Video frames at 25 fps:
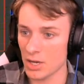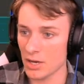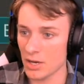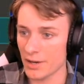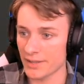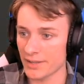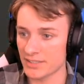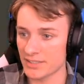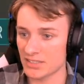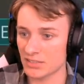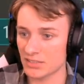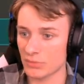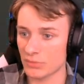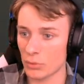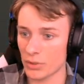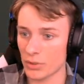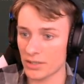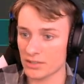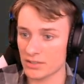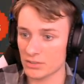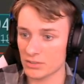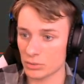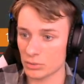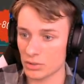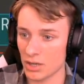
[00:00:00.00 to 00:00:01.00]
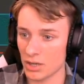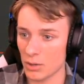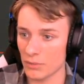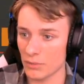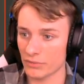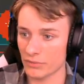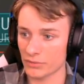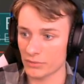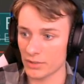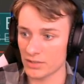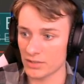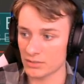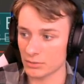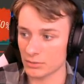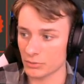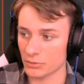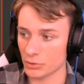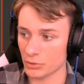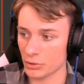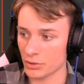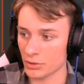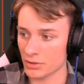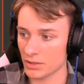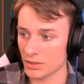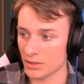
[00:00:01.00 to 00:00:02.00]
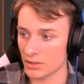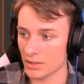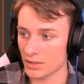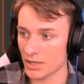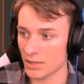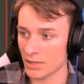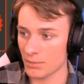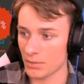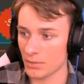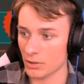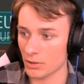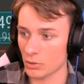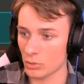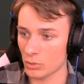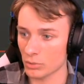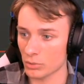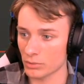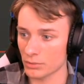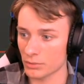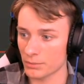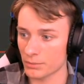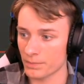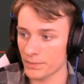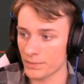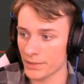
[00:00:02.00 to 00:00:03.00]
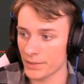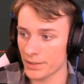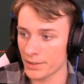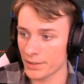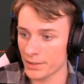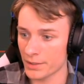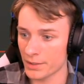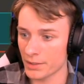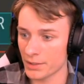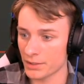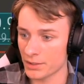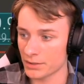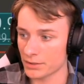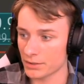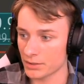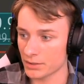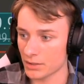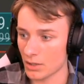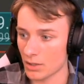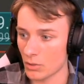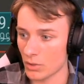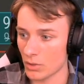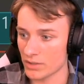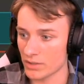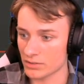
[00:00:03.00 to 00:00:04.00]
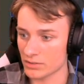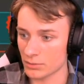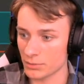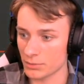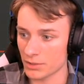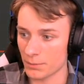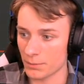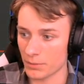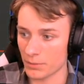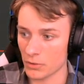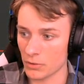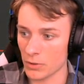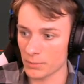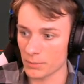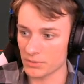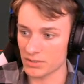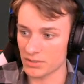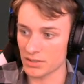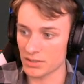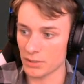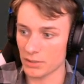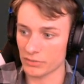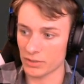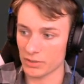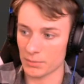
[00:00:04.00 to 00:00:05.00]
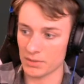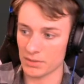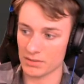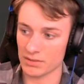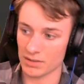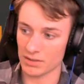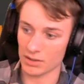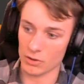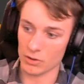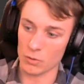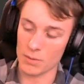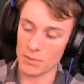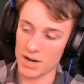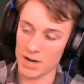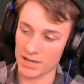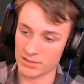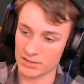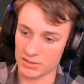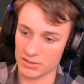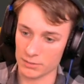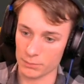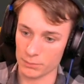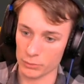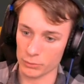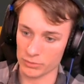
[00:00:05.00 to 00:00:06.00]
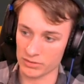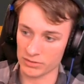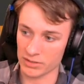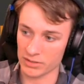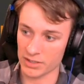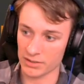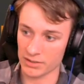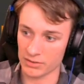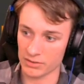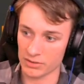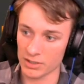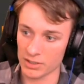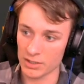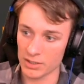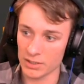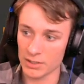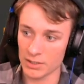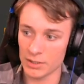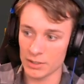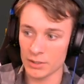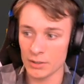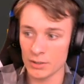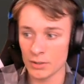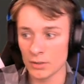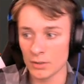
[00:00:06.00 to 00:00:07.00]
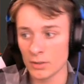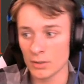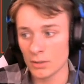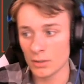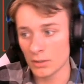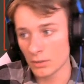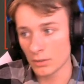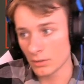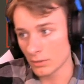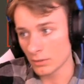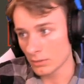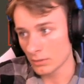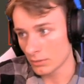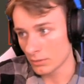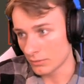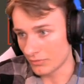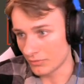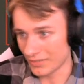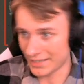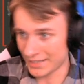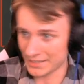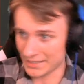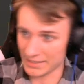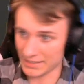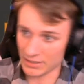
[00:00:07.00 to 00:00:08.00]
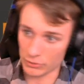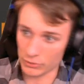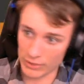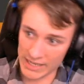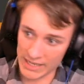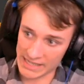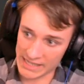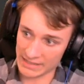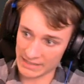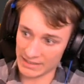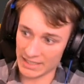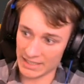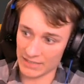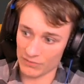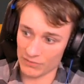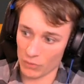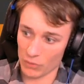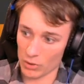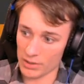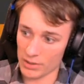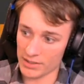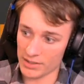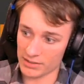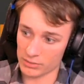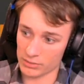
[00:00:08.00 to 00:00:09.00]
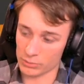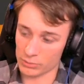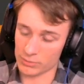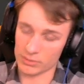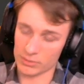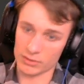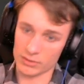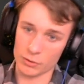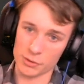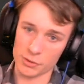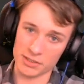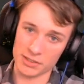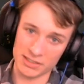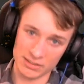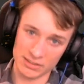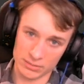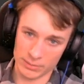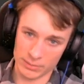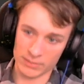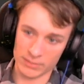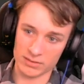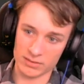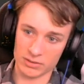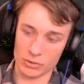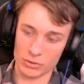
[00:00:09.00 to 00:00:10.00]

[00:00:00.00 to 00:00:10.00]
als vorher zu kaufen. Also wir können ja hier einmal gucken. Genau, also ihr bekommt hier auf den Metallraum 80%. Wenn ihr raiden gehen wollt und euch die 20